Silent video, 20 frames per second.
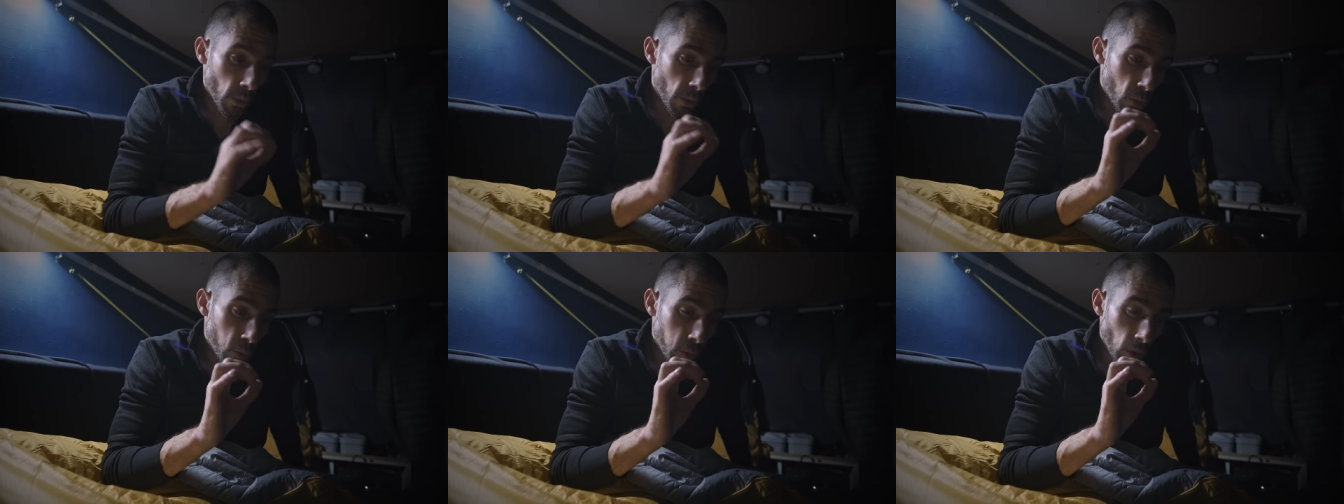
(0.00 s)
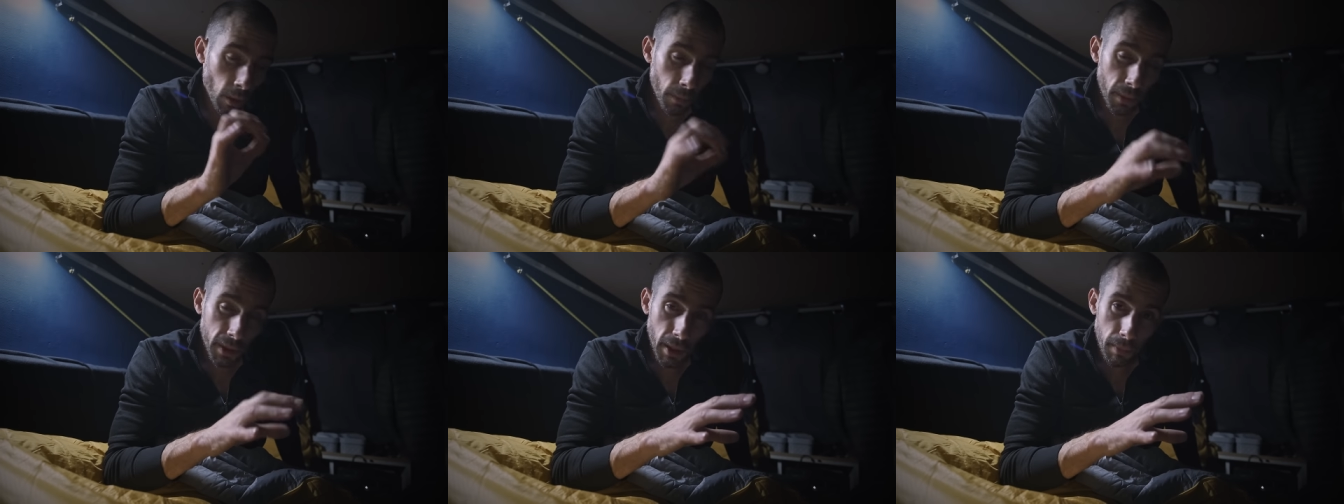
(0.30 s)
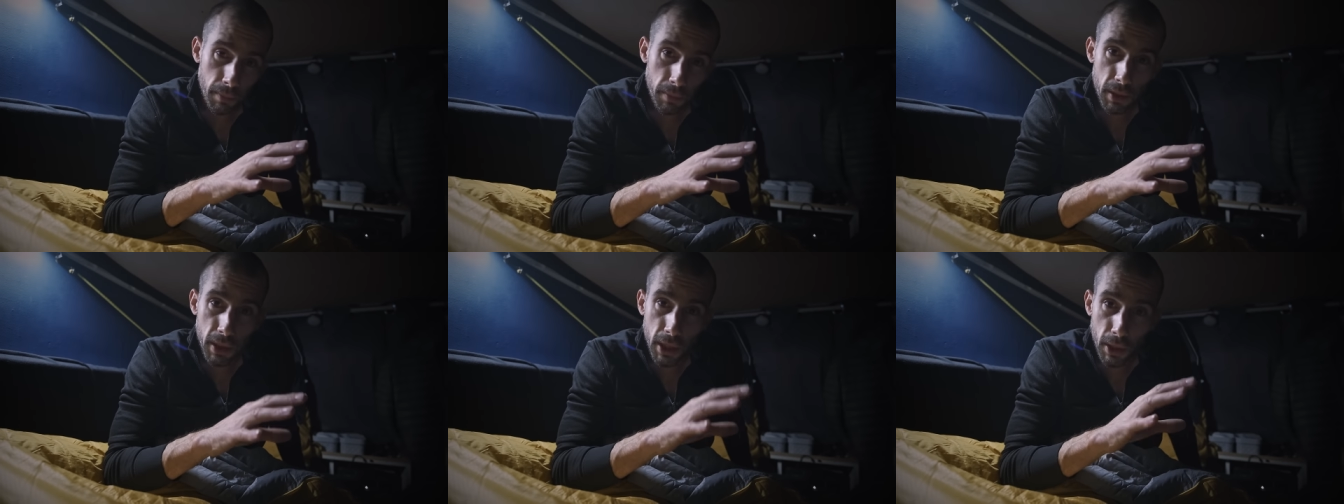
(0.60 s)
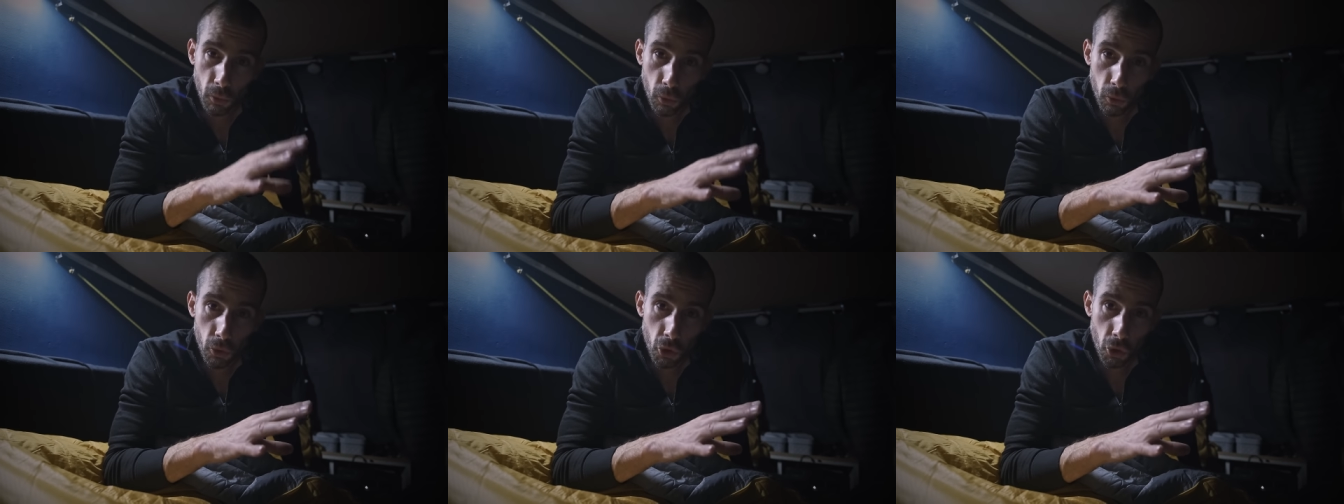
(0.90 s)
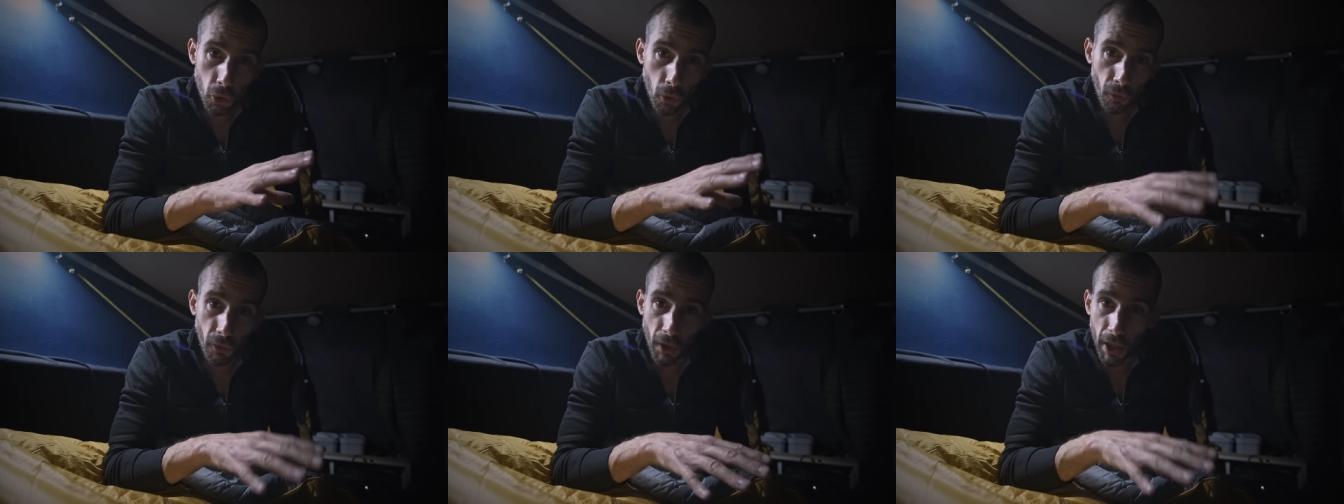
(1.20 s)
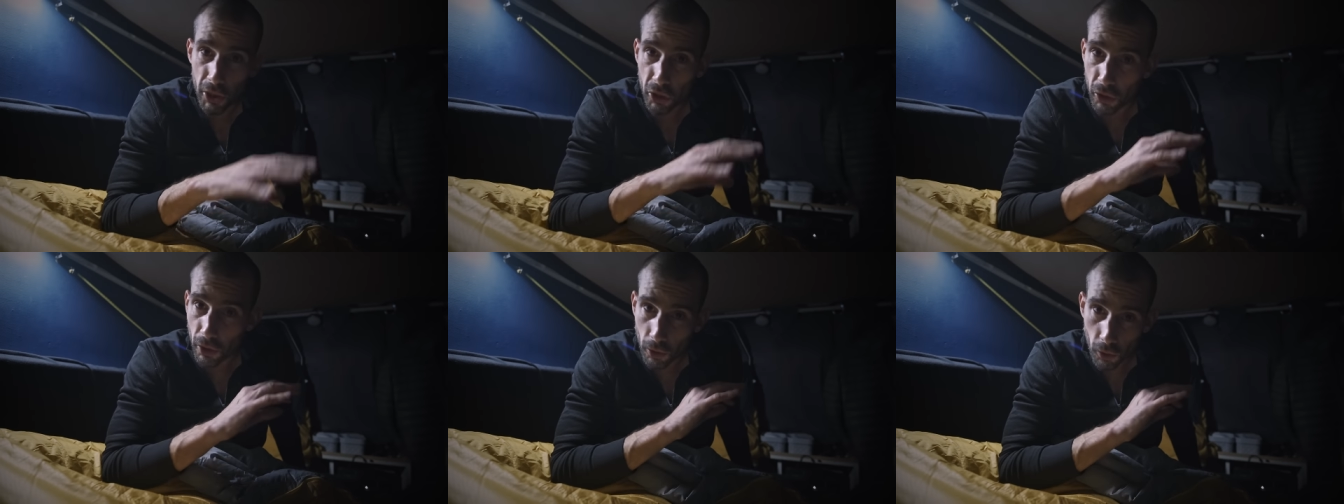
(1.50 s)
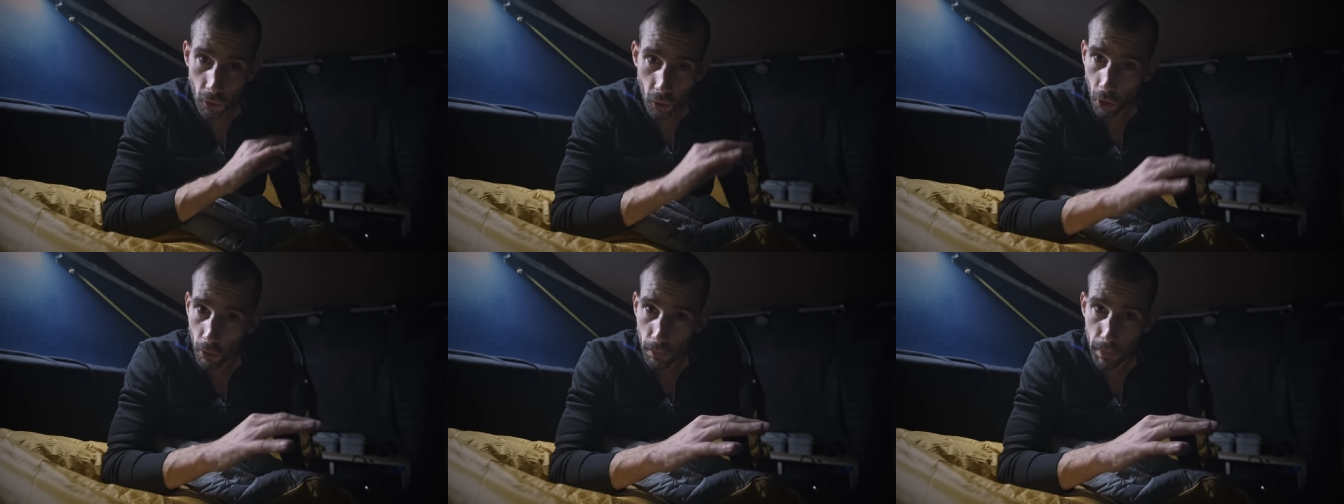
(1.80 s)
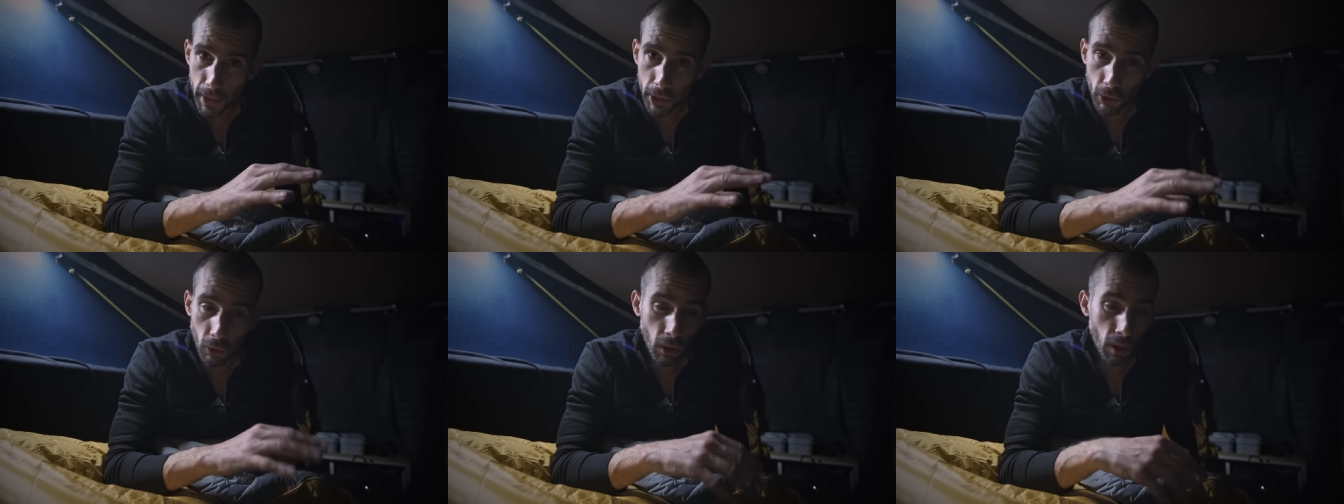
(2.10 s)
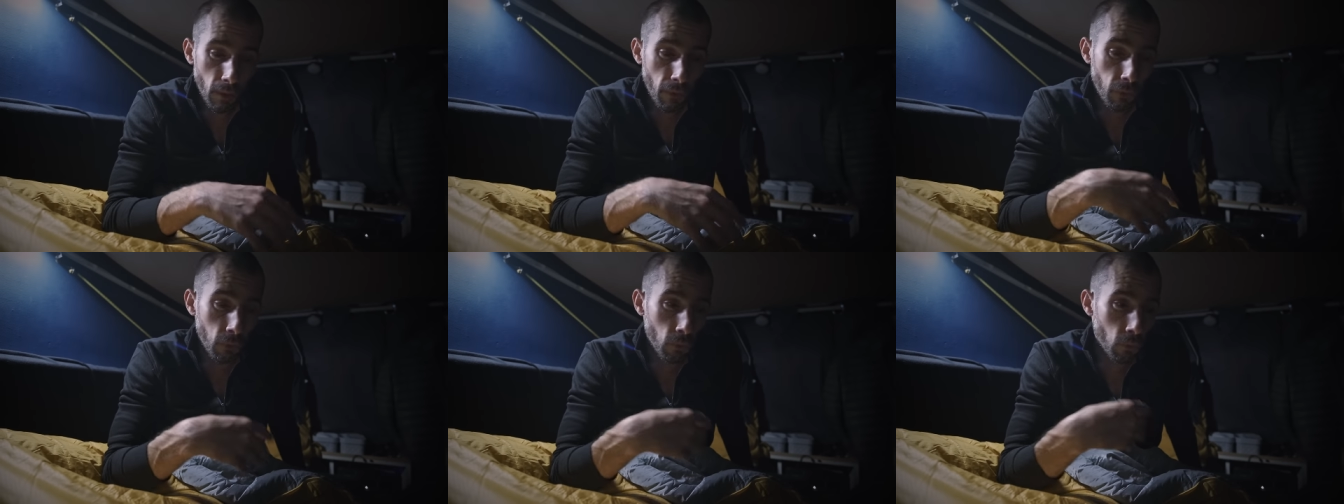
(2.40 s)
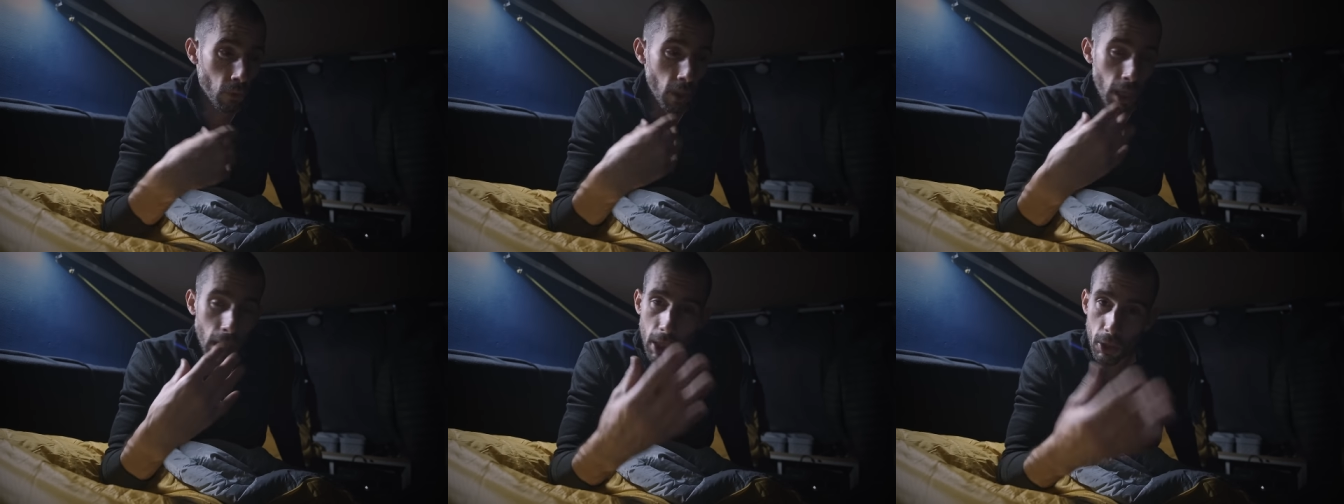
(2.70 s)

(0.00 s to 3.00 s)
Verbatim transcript: bah, je pourrais mettre un petit coup de chauffage en mettant à fond,